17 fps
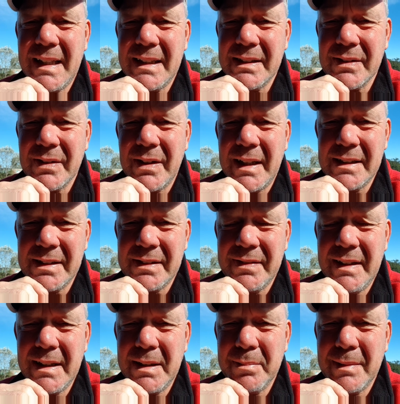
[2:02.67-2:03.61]
Also eins
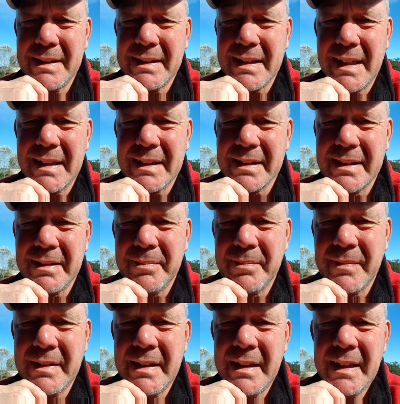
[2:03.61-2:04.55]
will ich immer sagen. Ne?
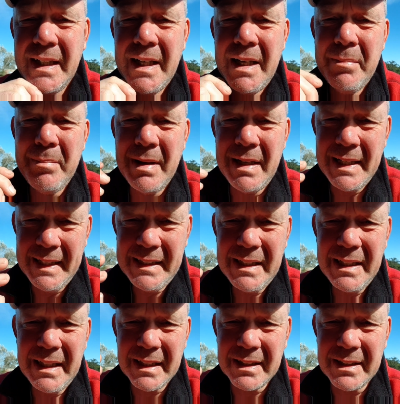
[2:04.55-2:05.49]
Mir
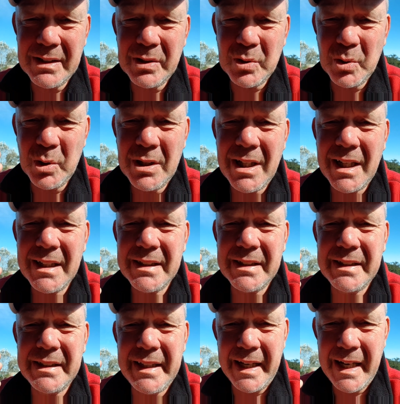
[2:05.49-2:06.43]
liegt ihre Gesundheit
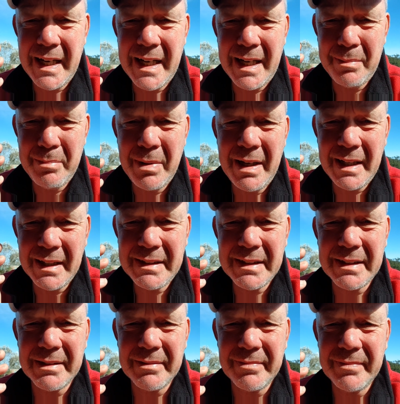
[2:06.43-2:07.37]
sehr am
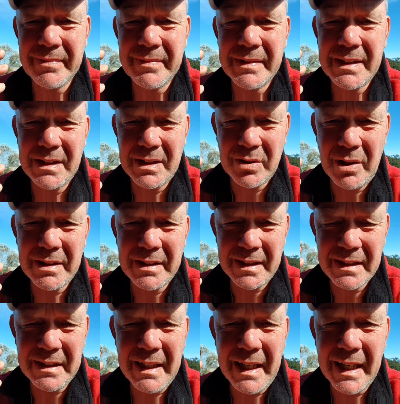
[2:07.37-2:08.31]
Herzen. Sie
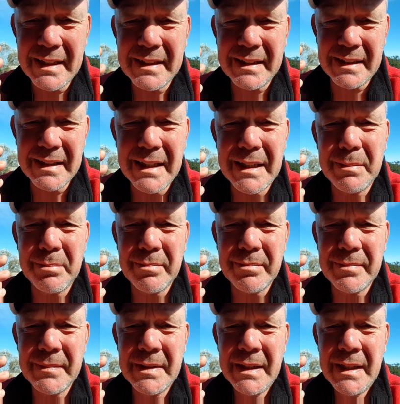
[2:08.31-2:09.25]
sollten es ernst nehmen.
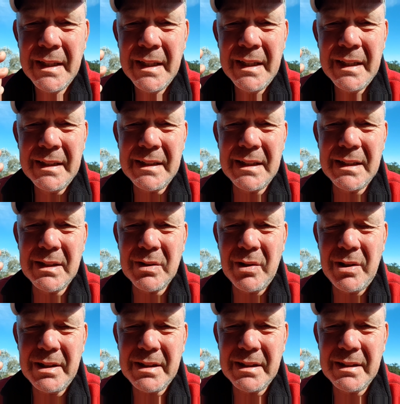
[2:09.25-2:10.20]
Sie
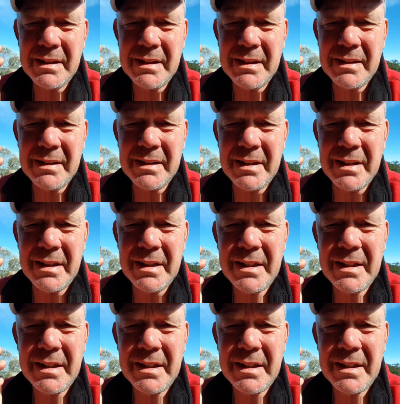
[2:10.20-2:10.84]
sollten